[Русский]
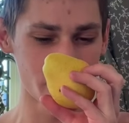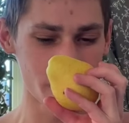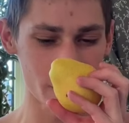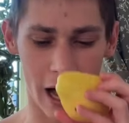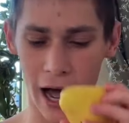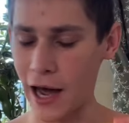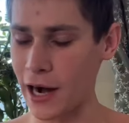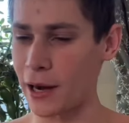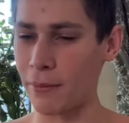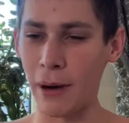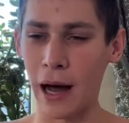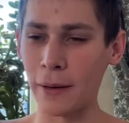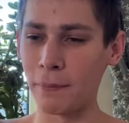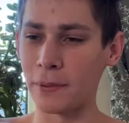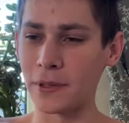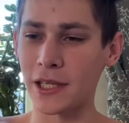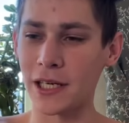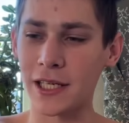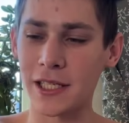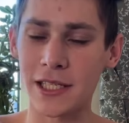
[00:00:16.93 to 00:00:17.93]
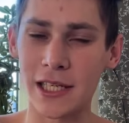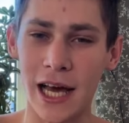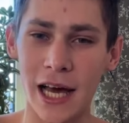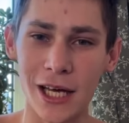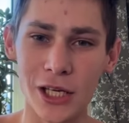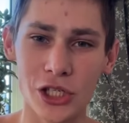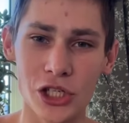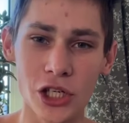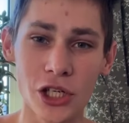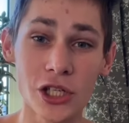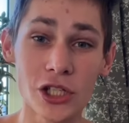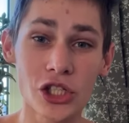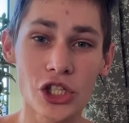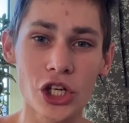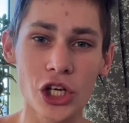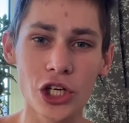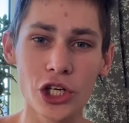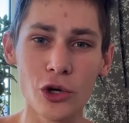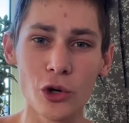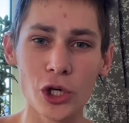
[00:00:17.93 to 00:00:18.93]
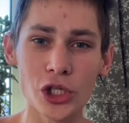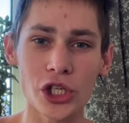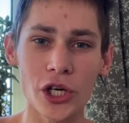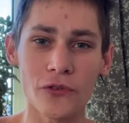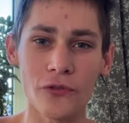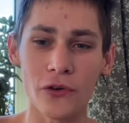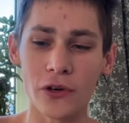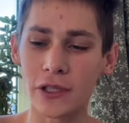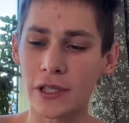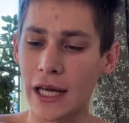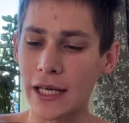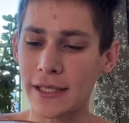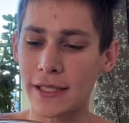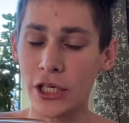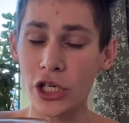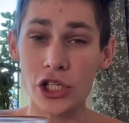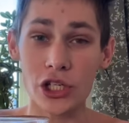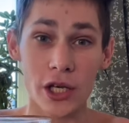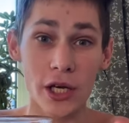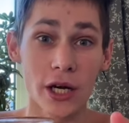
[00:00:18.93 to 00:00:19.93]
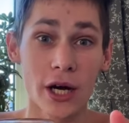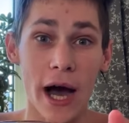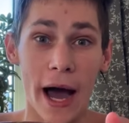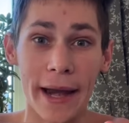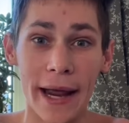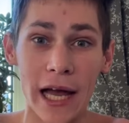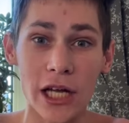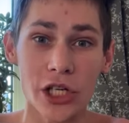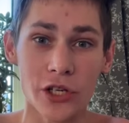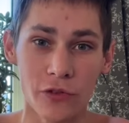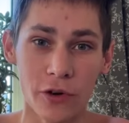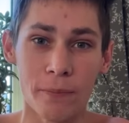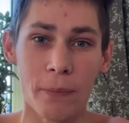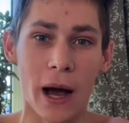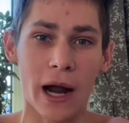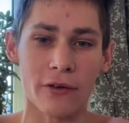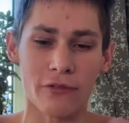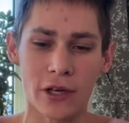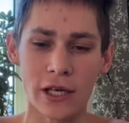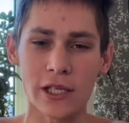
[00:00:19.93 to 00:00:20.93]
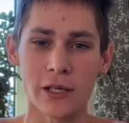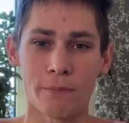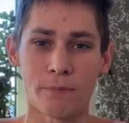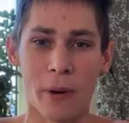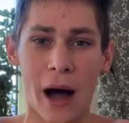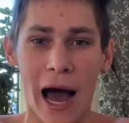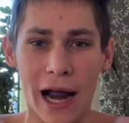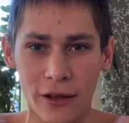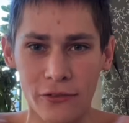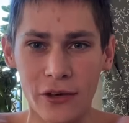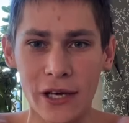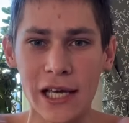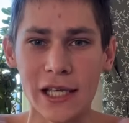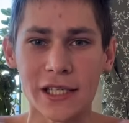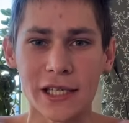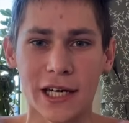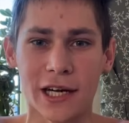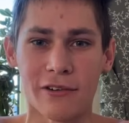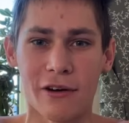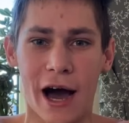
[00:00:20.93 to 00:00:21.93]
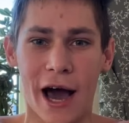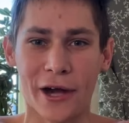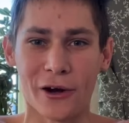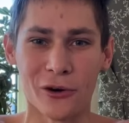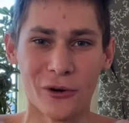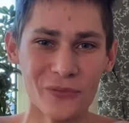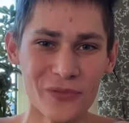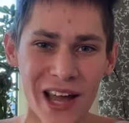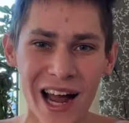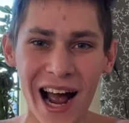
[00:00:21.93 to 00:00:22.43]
Аромат потрясающий, чаечек фантастический, горячий, вы порвите, порвите, говорю.